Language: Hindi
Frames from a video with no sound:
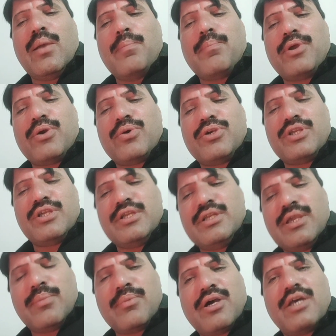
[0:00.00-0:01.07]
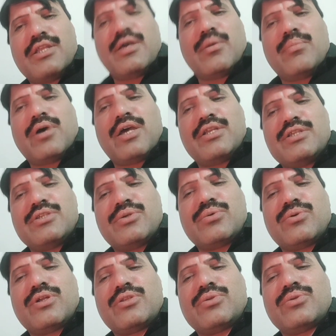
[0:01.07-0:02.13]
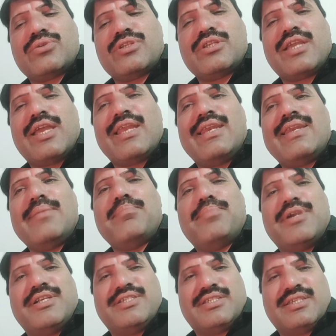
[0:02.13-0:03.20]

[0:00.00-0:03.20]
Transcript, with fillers: प्रोटीन के बाद हमारी ज़रूरत होती है लिपिड्स